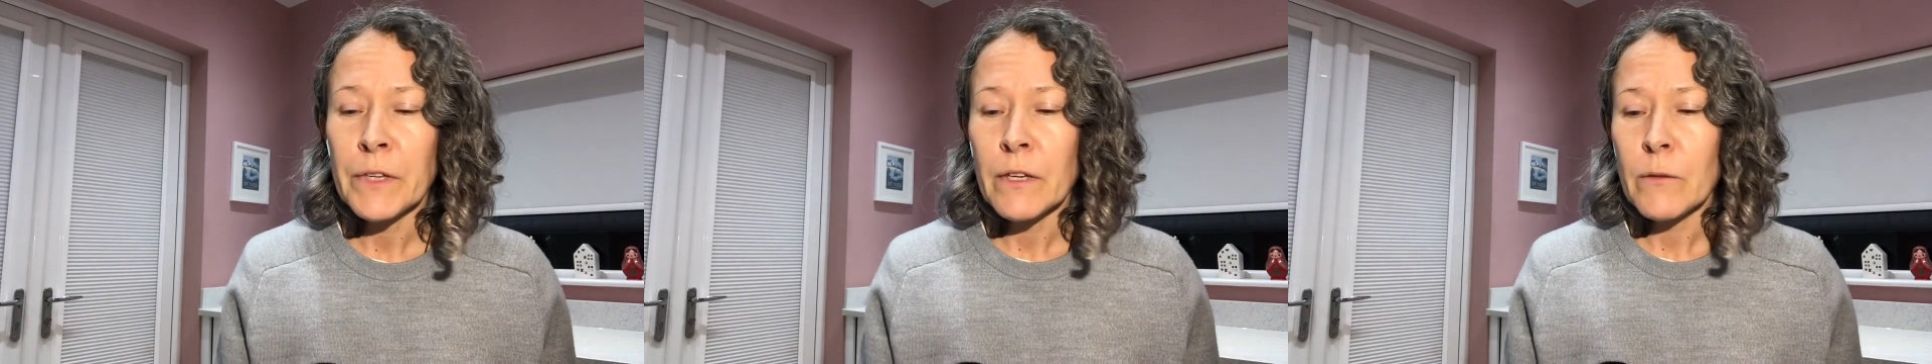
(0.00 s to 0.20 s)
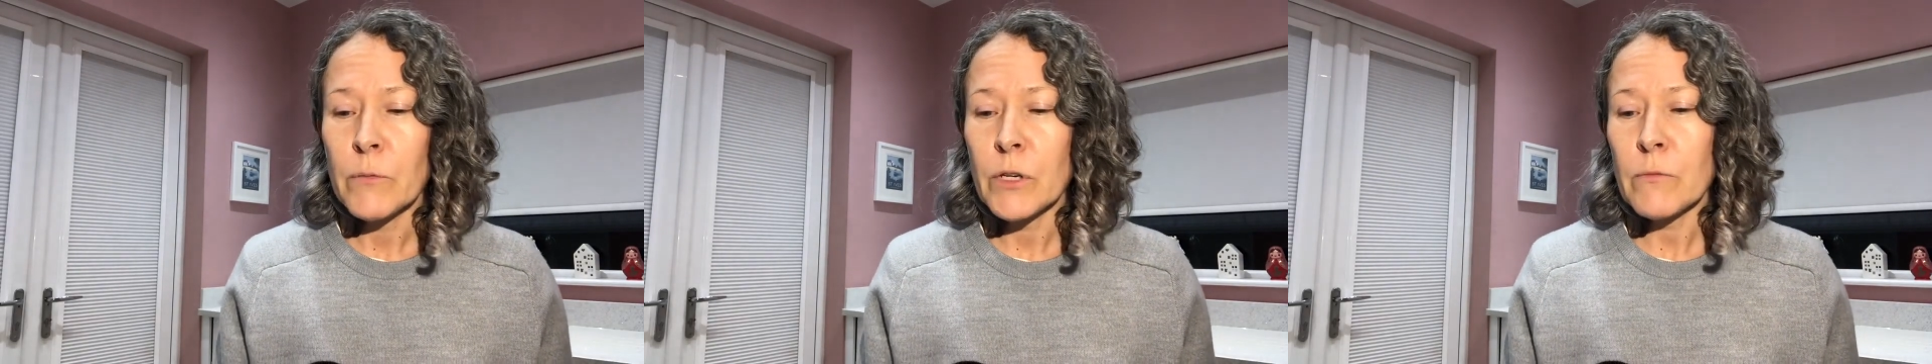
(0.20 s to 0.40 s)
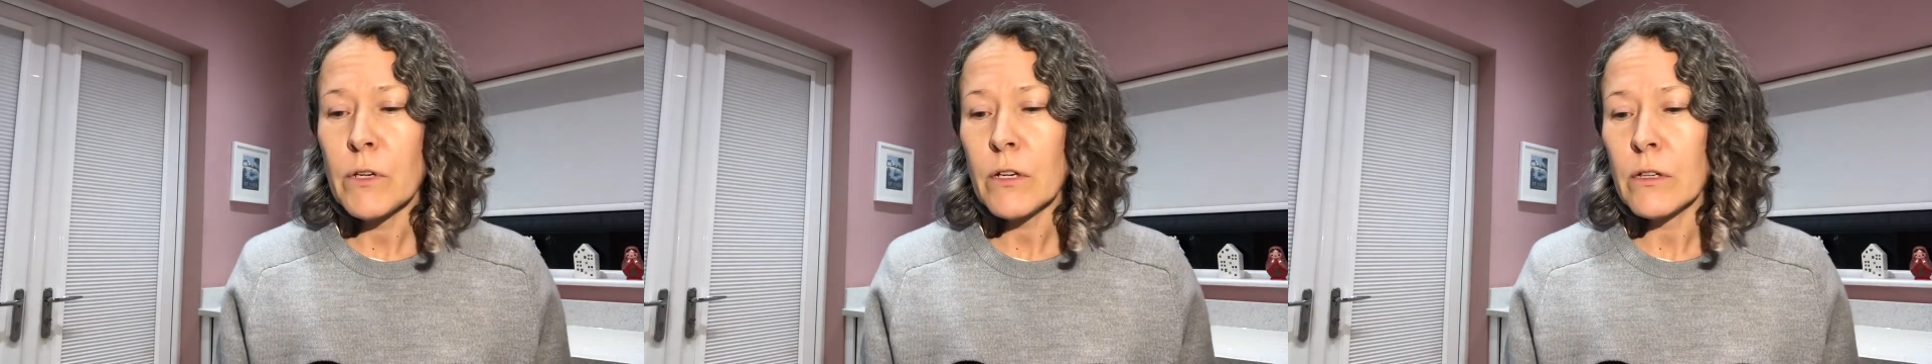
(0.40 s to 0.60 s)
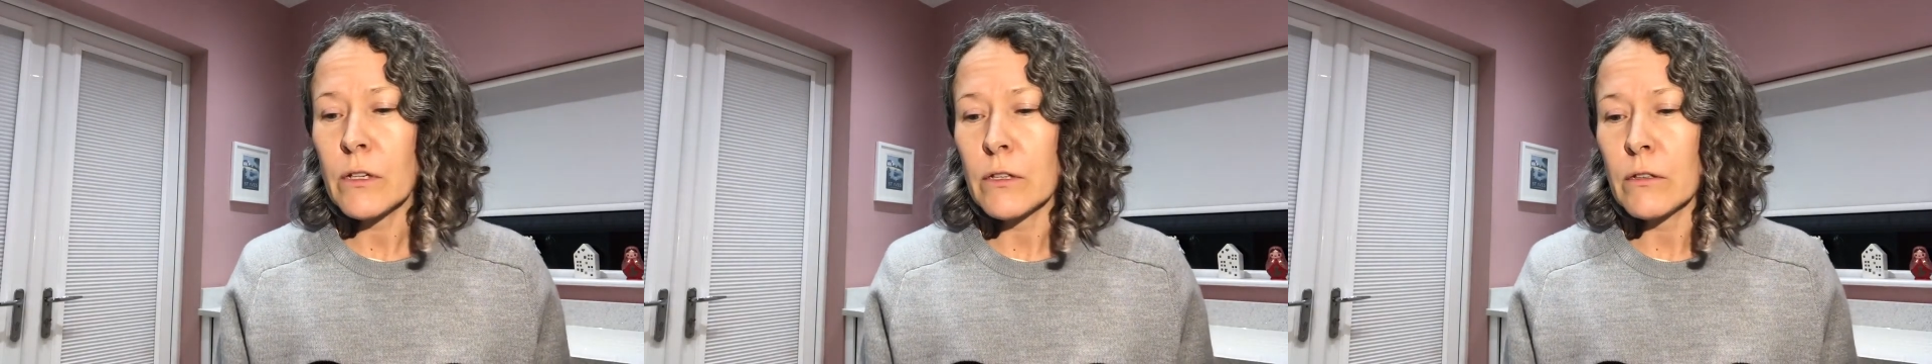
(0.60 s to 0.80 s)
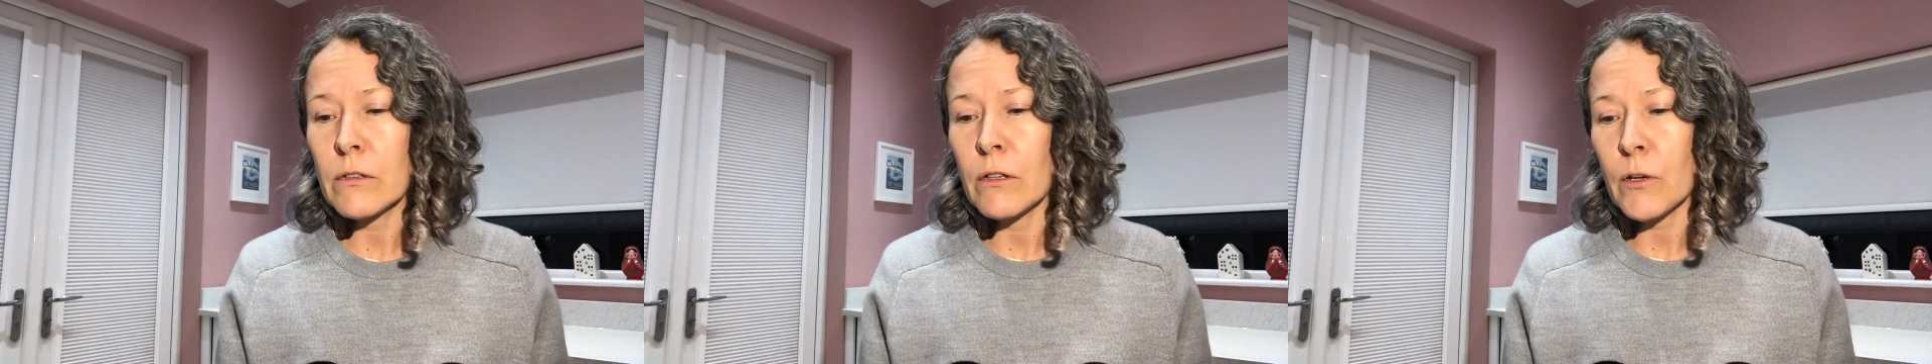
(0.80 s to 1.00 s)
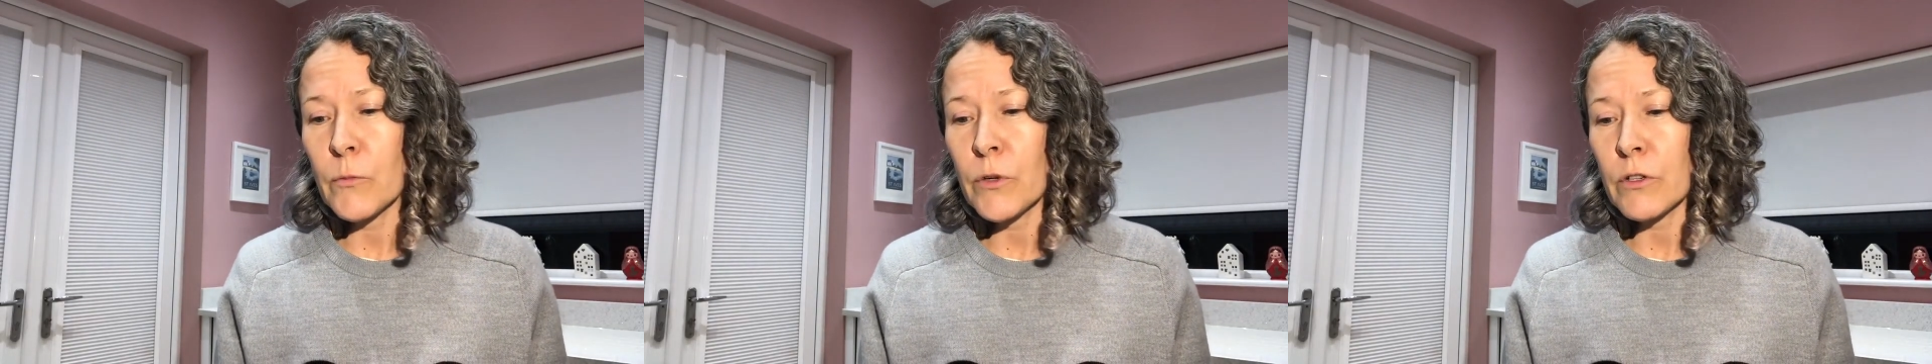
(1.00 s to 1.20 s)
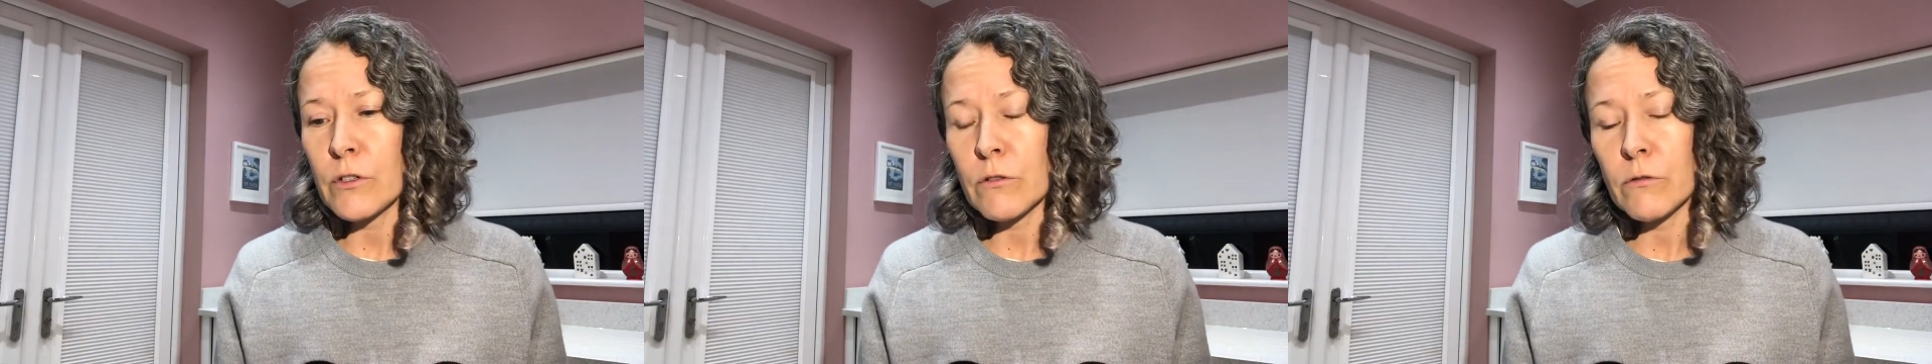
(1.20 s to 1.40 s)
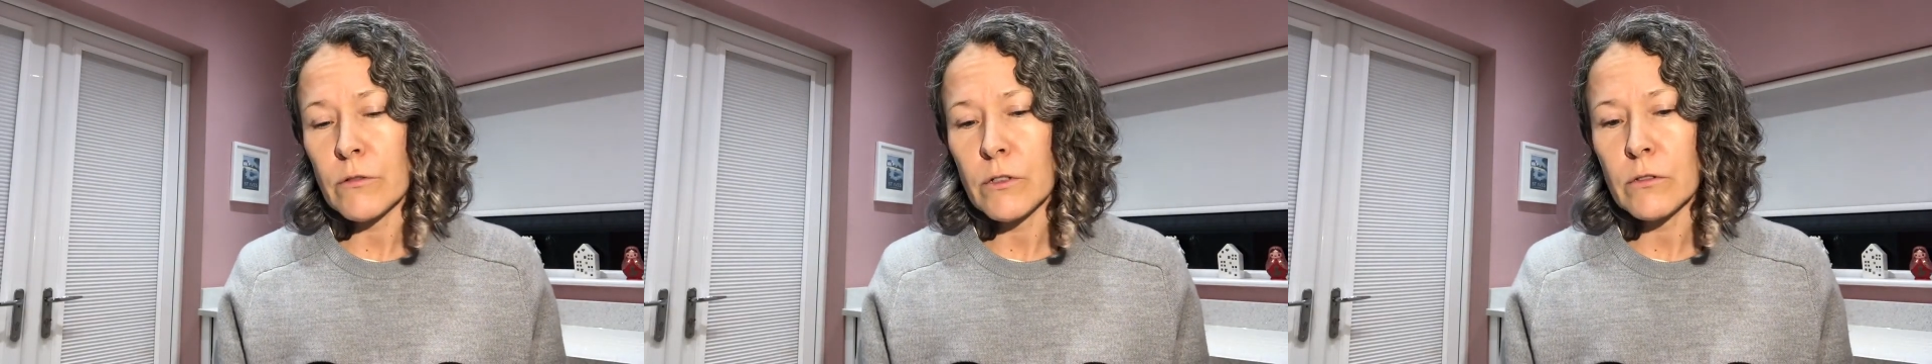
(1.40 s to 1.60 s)
примерно это так
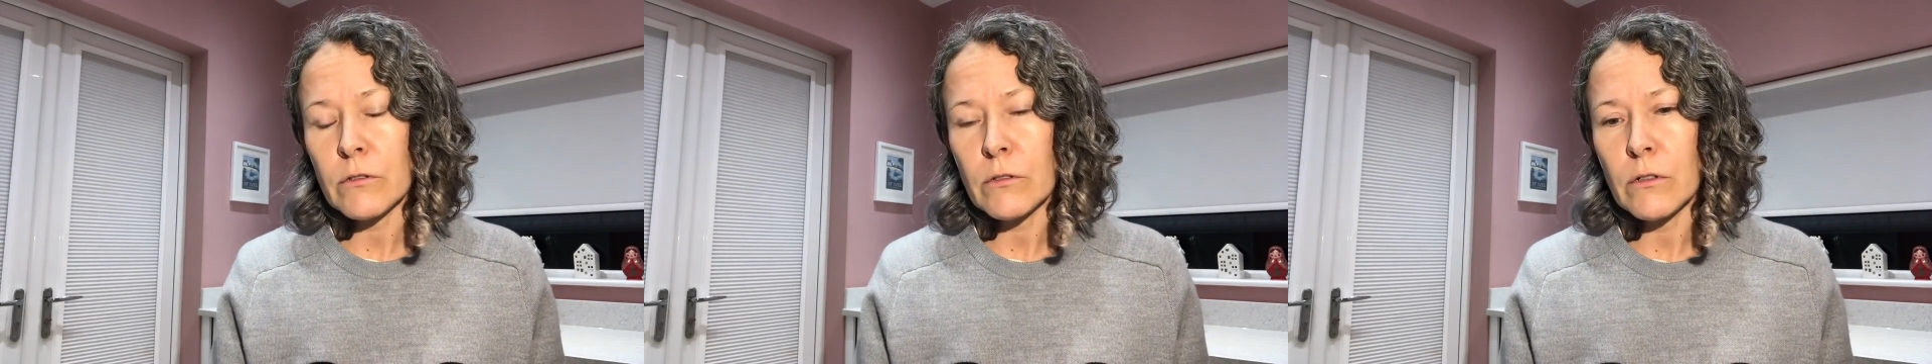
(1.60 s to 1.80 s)
происходит.